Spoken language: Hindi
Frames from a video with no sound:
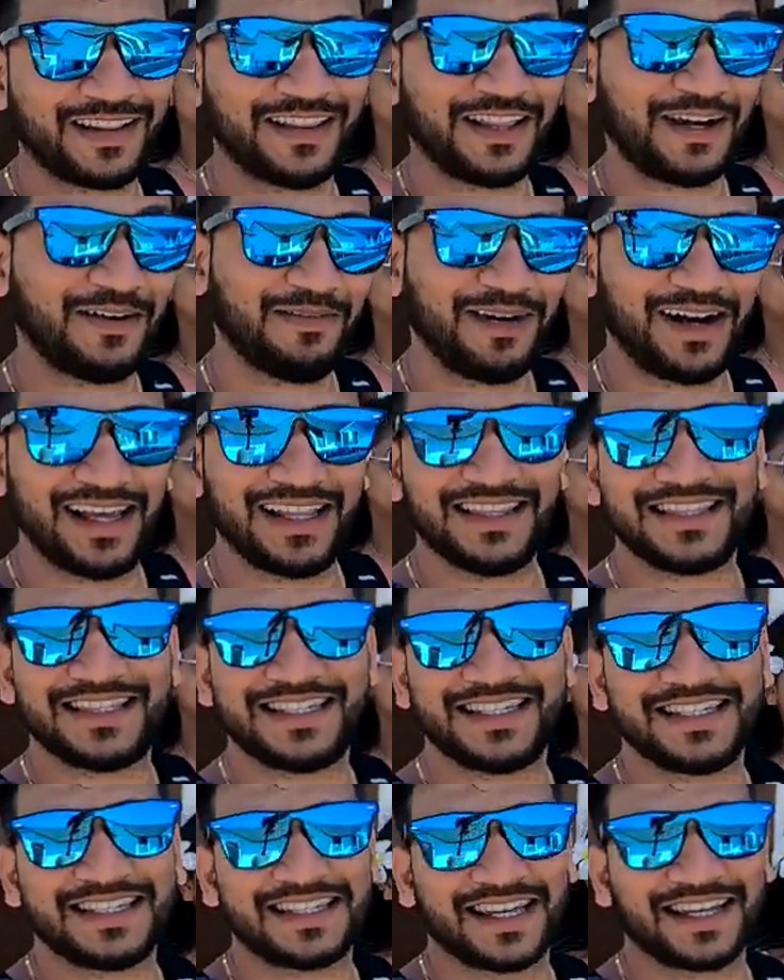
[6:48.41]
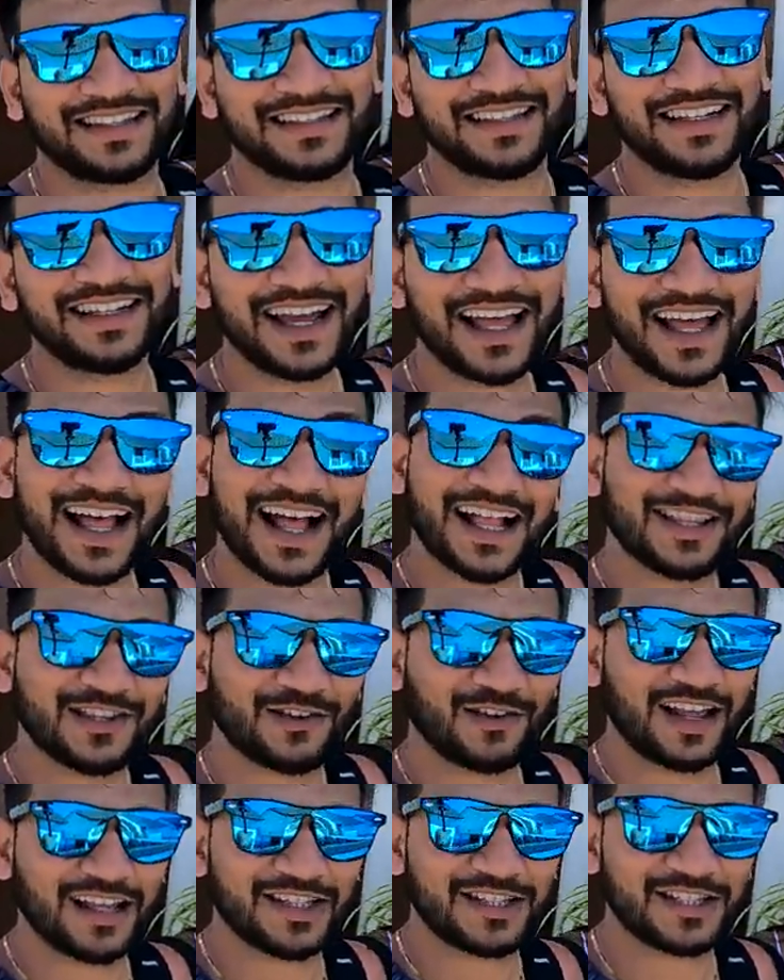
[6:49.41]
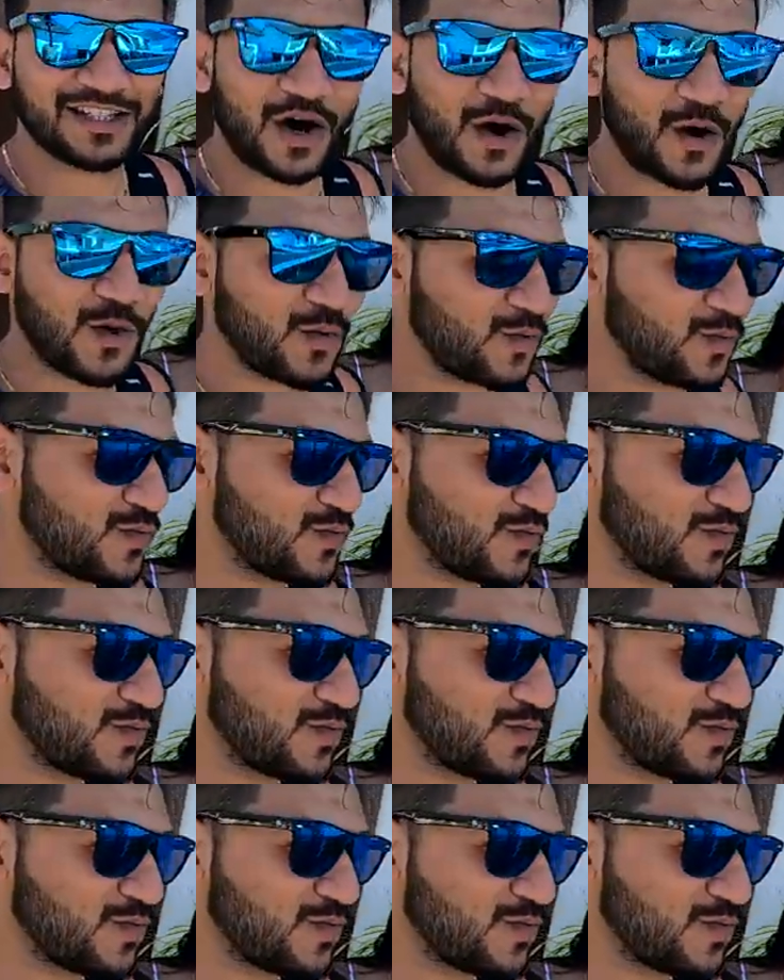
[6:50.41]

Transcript: और धमाल चीज़ है अंदर तो लेट्स गो